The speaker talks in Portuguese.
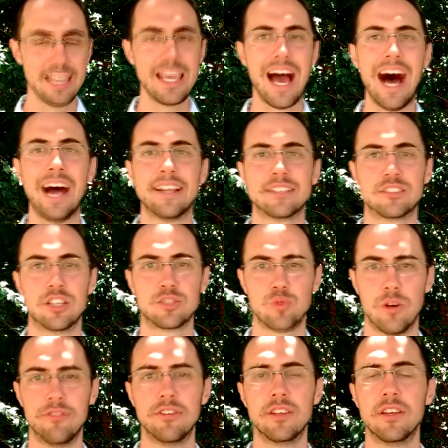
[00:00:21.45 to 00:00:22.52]
áreas da sua
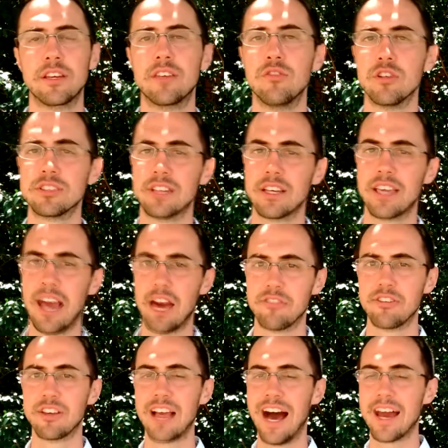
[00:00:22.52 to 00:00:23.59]
vida que você quer
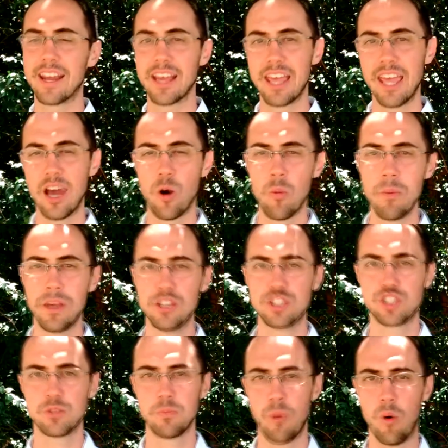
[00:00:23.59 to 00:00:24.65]
ficar realmente
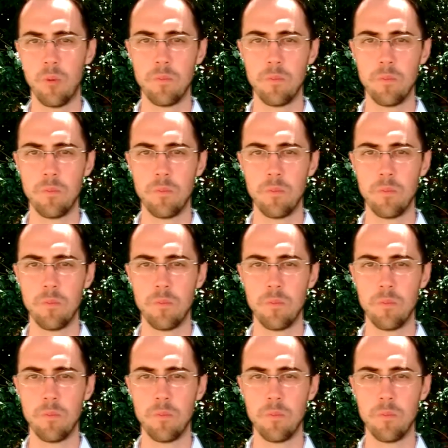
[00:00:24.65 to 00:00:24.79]
bom.